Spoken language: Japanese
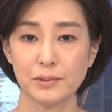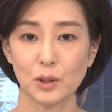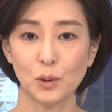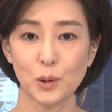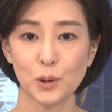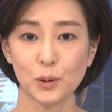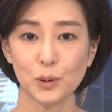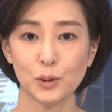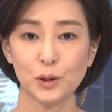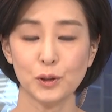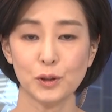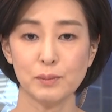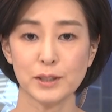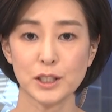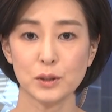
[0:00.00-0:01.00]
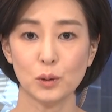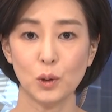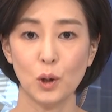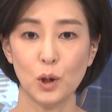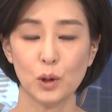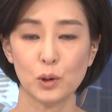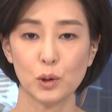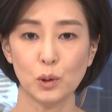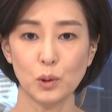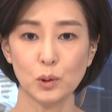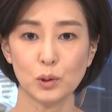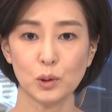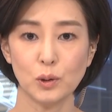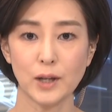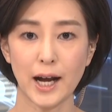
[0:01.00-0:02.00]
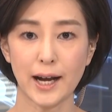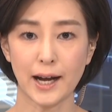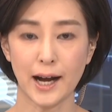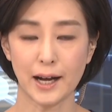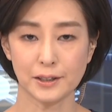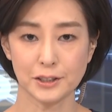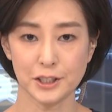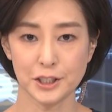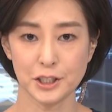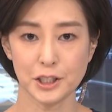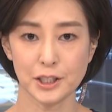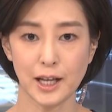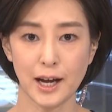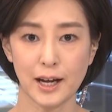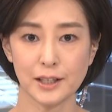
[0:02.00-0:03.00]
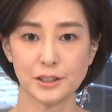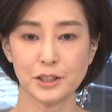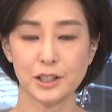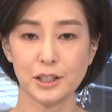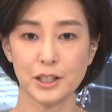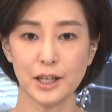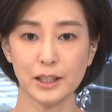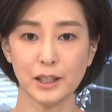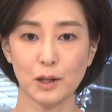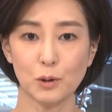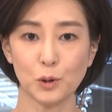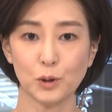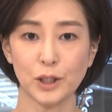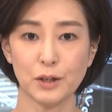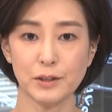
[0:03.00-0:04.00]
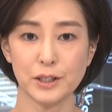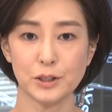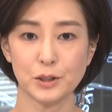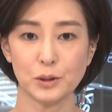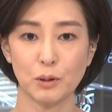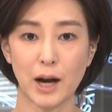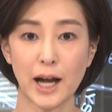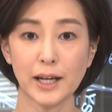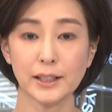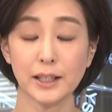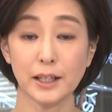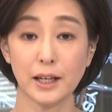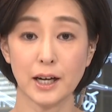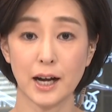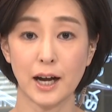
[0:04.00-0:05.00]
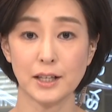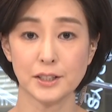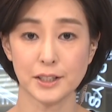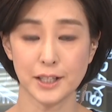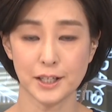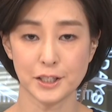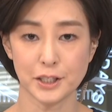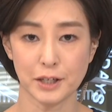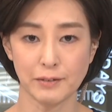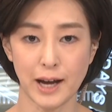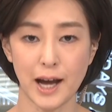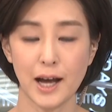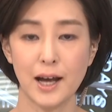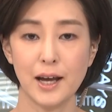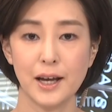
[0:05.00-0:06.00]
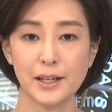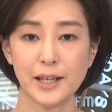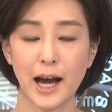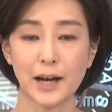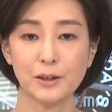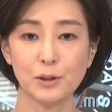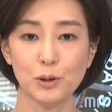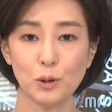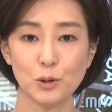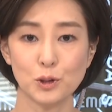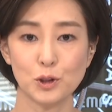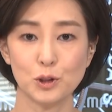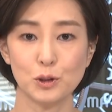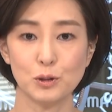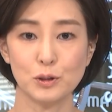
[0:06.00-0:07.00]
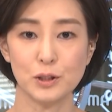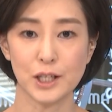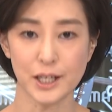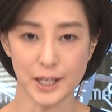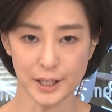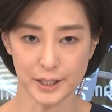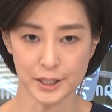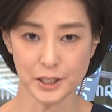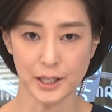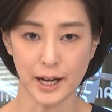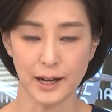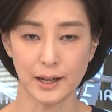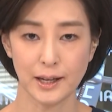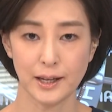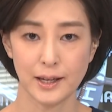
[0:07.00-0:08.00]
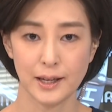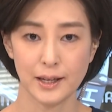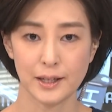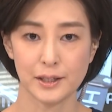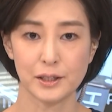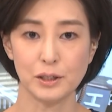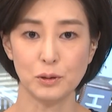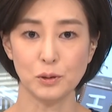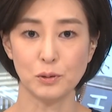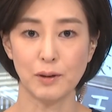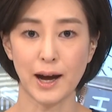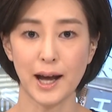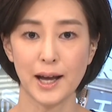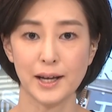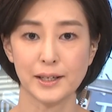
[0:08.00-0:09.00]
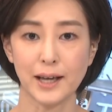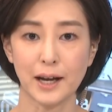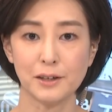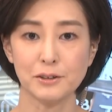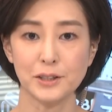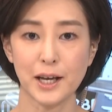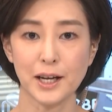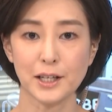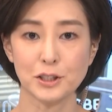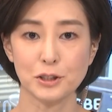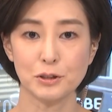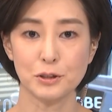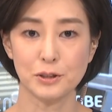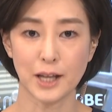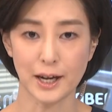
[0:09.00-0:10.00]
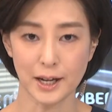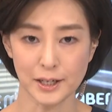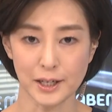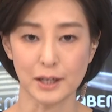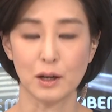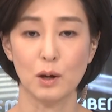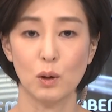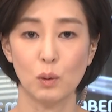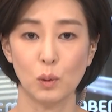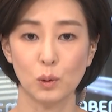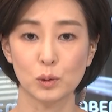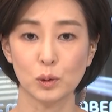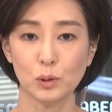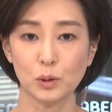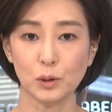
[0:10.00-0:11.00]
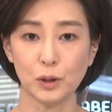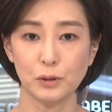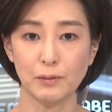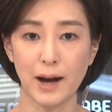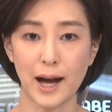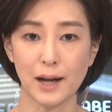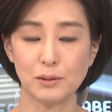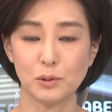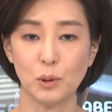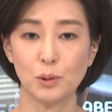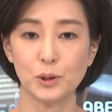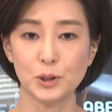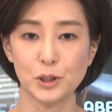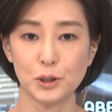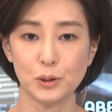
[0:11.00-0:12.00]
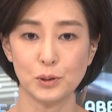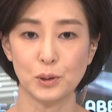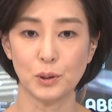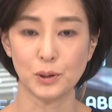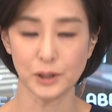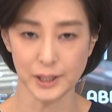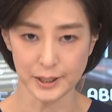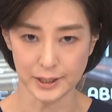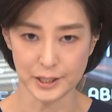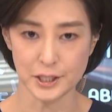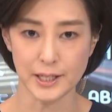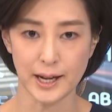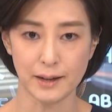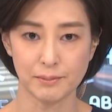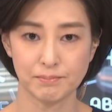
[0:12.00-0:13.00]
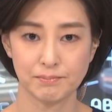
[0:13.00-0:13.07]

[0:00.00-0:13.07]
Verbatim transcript: 東京都によりますと京都が確認した新型コロナウイルスの新たな感染者は142人でした昨日は177人おとといは66人でした